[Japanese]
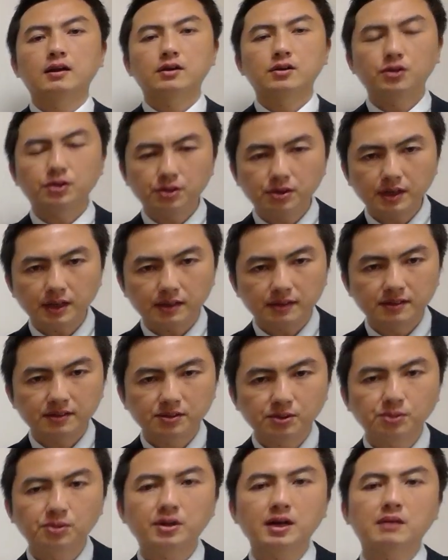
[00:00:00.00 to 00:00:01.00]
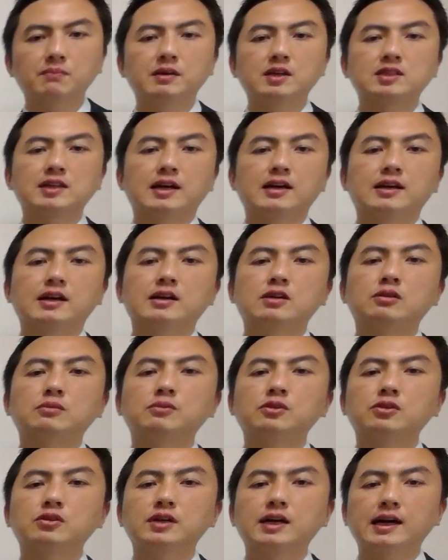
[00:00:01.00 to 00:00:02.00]
これより登録販売者過去
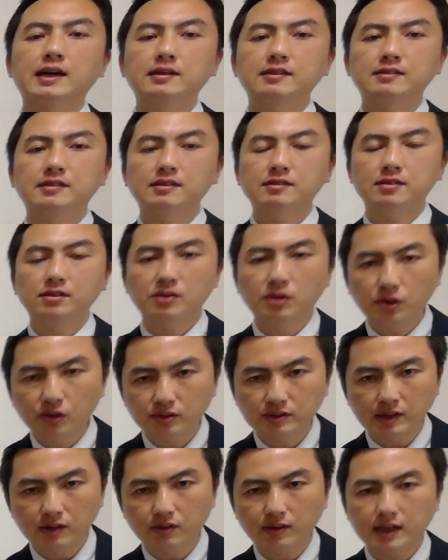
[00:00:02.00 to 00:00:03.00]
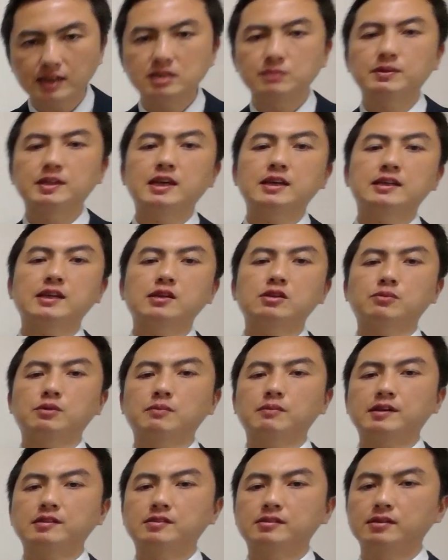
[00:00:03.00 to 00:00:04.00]
問解説講座を始めていきたいと思
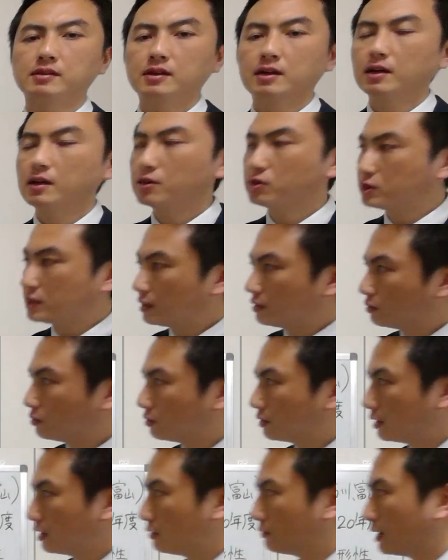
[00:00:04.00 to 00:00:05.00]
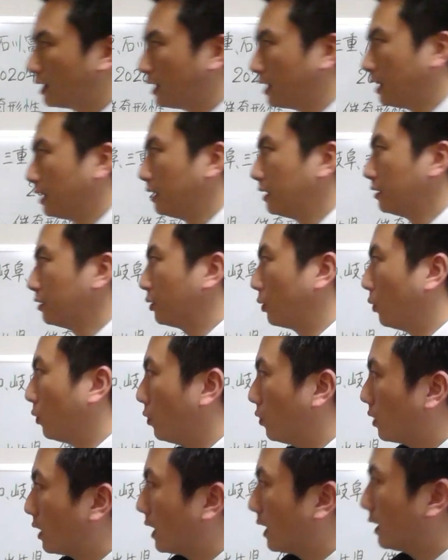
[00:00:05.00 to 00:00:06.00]
います。こちらの講座では、
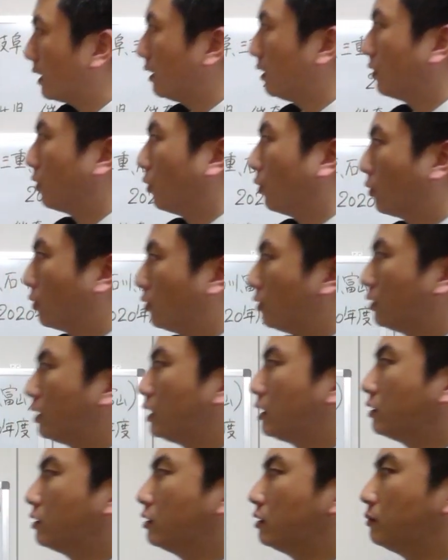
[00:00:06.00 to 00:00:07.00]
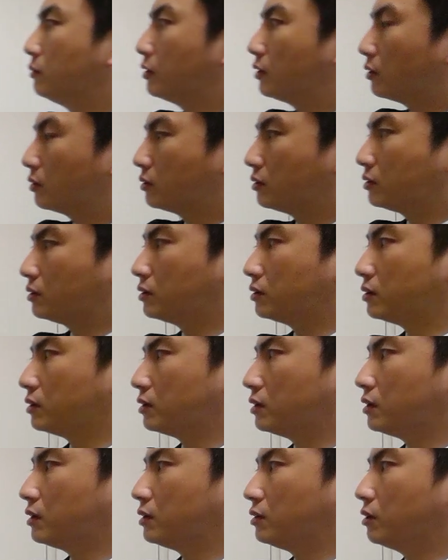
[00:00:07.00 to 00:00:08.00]
東海北陸ブロック
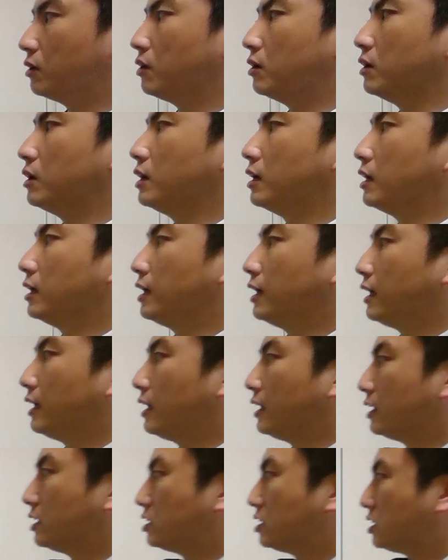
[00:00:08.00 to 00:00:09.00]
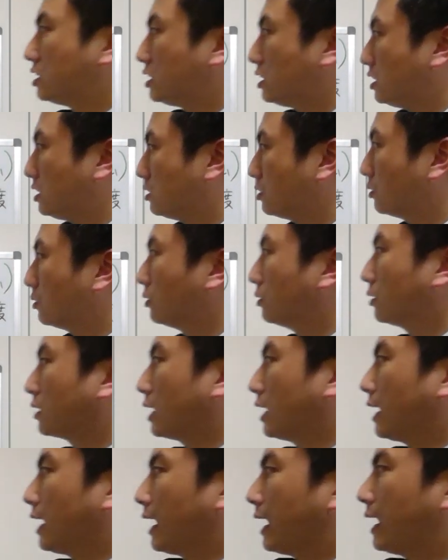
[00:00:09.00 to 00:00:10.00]
の、静
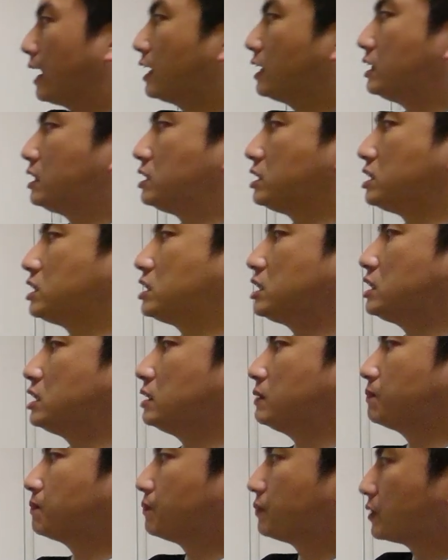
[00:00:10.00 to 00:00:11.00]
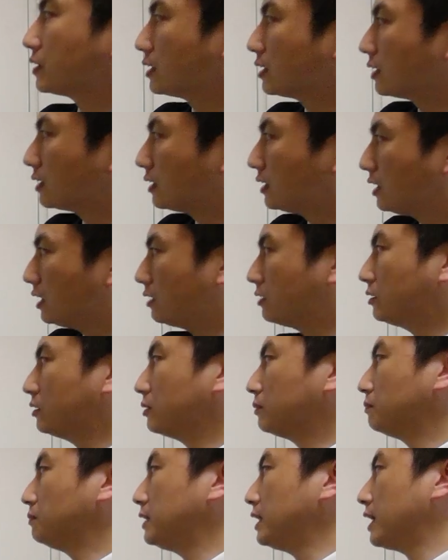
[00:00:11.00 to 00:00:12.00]
岡、愛知、岐
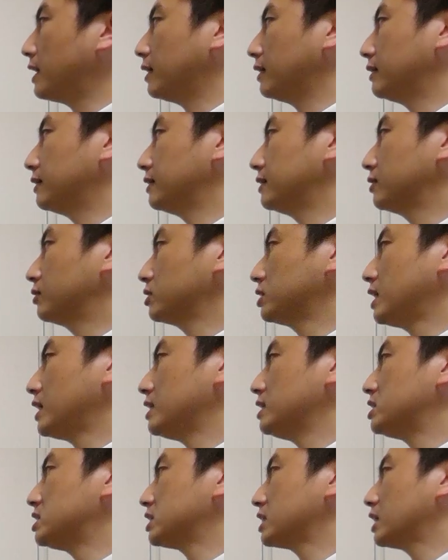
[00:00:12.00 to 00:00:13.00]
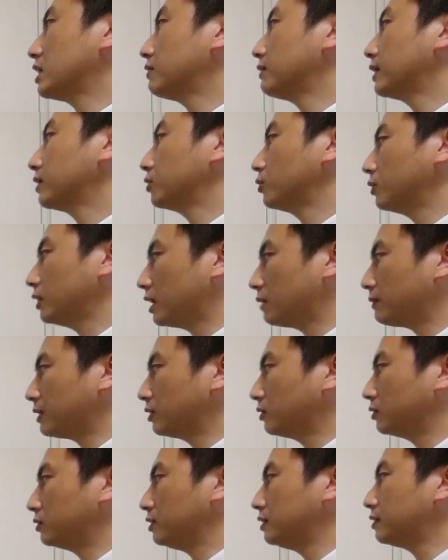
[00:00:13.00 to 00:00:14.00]
阜、三重、そして石川、富山
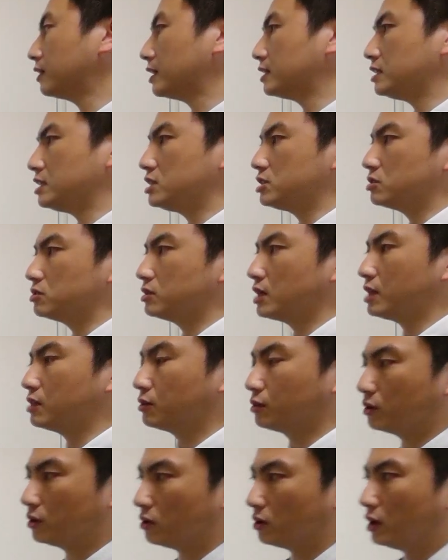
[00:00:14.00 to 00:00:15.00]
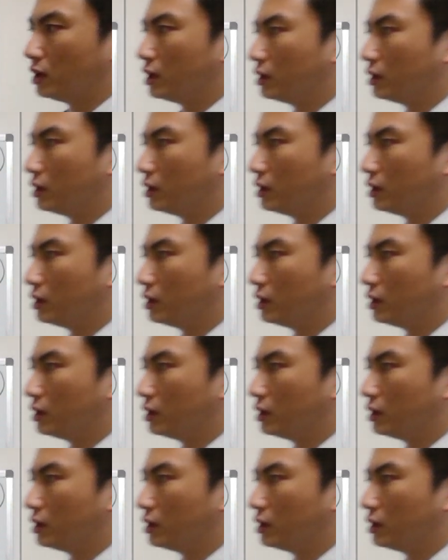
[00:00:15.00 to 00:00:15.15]
の2020年度の